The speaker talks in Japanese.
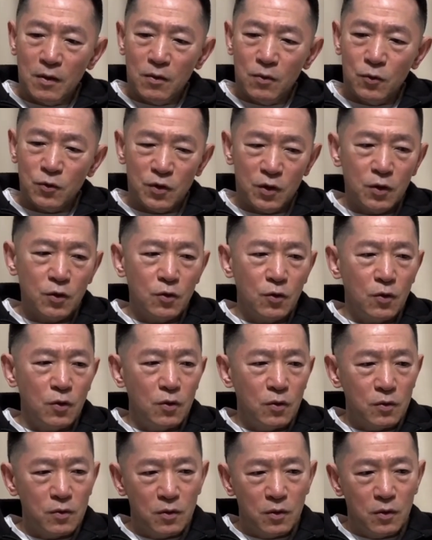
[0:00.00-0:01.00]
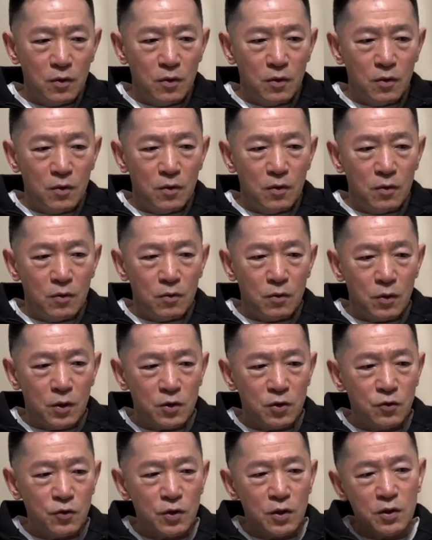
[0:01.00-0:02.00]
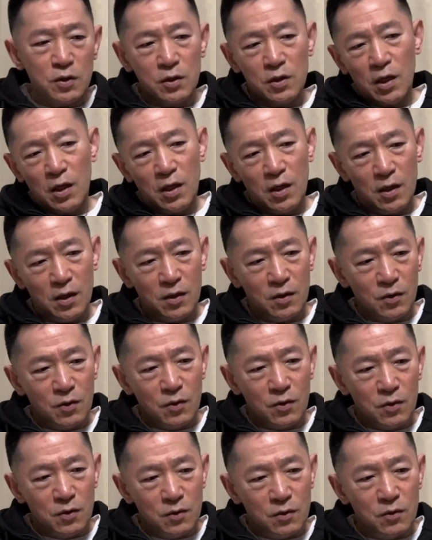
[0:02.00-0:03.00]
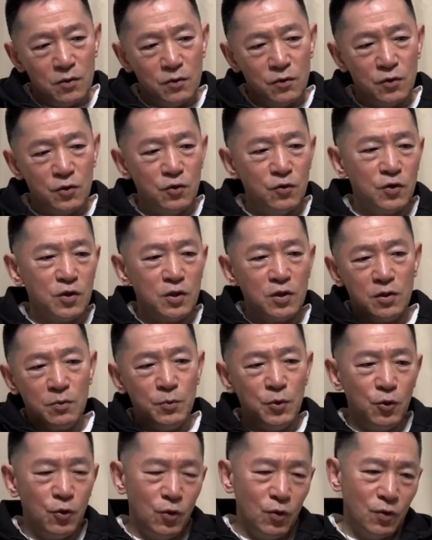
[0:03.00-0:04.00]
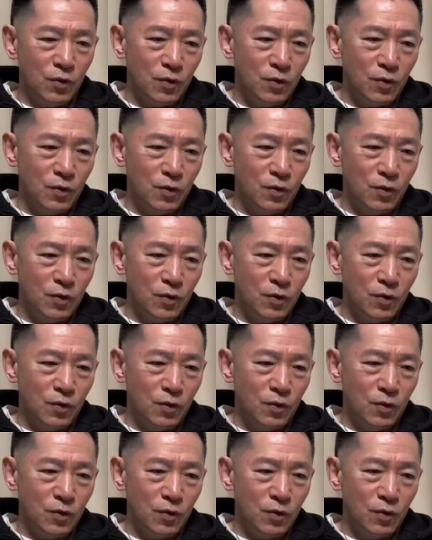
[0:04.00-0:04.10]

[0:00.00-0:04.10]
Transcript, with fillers: お制御、これわしの写真だ。次の写真見ろ。